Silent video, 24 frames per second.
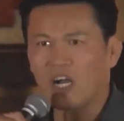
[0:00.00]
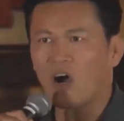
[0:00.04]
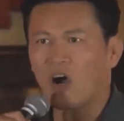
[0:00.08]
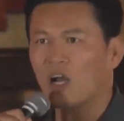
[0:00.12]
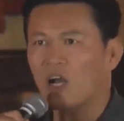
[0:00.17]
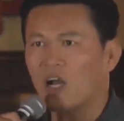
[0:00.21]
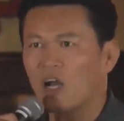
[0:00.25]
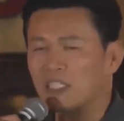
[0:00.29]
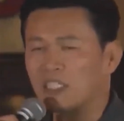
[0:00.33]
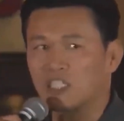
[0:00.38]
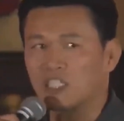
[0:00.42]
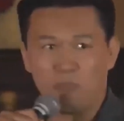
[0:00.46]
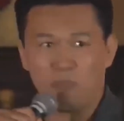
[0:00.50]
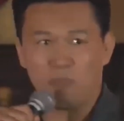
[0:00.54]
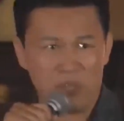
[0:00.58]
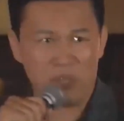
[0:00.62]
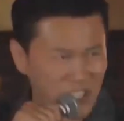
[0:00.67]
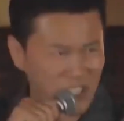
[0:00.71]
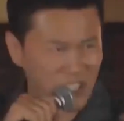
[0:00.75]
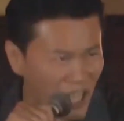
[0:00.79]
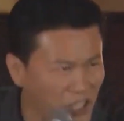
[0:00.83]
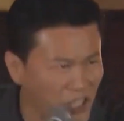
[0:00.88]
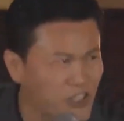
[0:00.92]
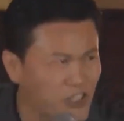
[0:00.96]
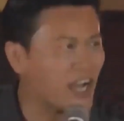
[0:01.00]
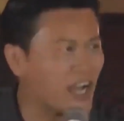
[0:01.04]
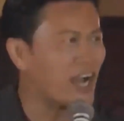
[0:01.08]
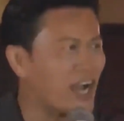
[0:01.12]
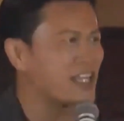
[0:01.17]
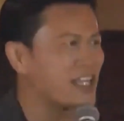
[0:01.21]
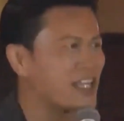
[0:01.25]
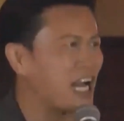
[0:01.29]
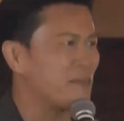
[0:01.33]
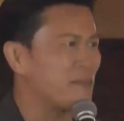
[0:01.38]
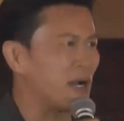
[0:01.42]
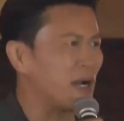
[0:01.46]
変わりますみんな豊かに
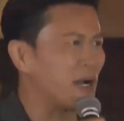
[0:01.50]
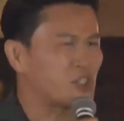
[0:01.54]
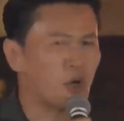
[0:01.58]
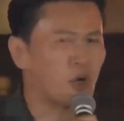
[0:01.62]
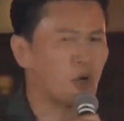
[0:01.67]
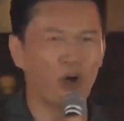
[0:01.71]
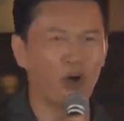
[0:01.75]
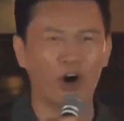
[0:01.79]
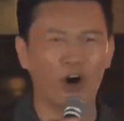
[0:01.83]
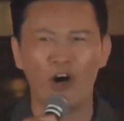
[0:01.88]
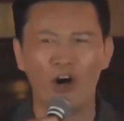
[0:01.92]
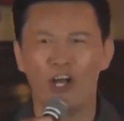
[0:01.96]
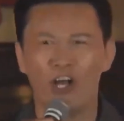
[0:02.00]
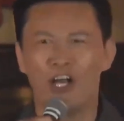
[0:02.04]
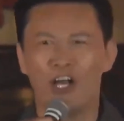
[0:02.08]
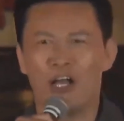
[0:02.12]
なりましょうよ